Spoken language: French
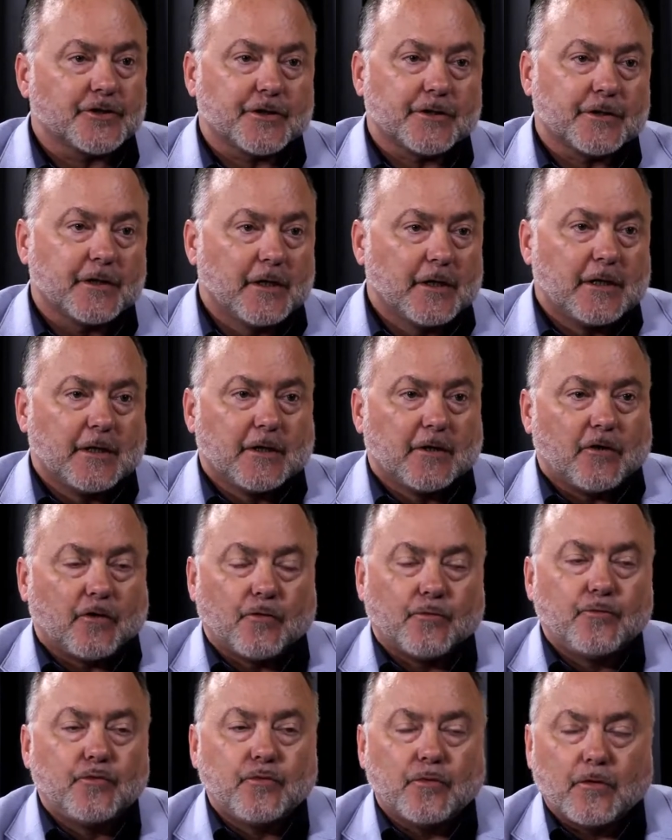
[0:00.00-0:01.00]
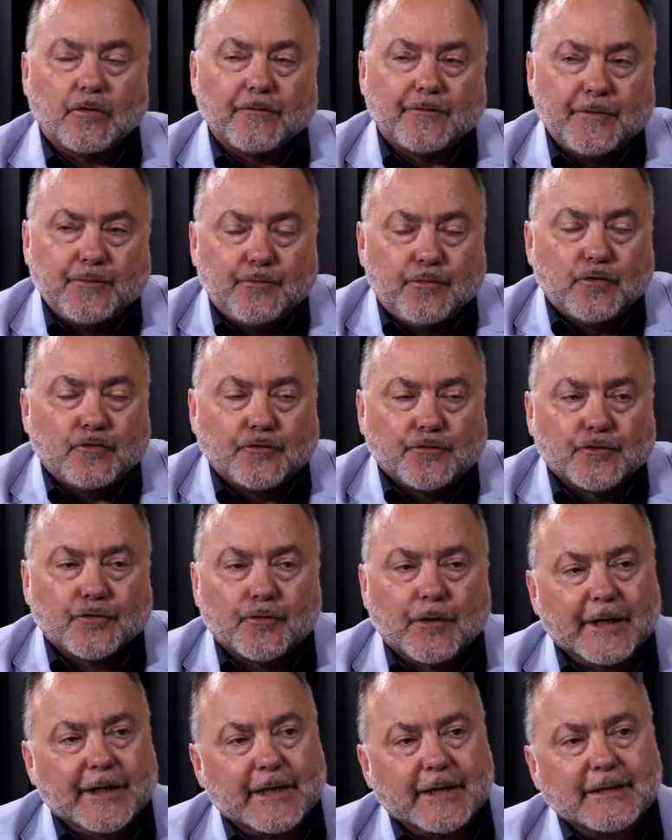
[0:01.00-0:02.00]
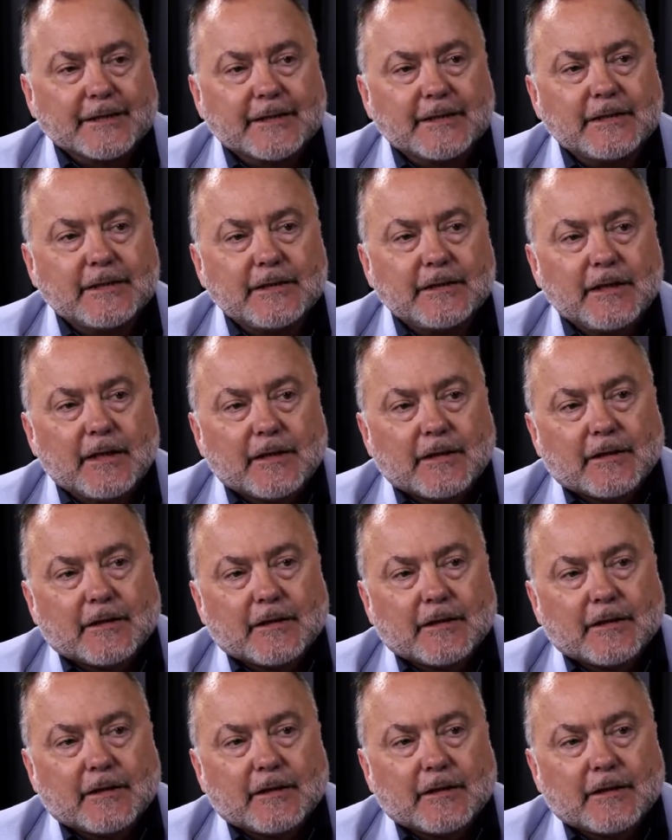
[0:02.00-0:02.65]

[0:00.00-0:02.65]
Euh, on, vit beaucoup trop à crédit.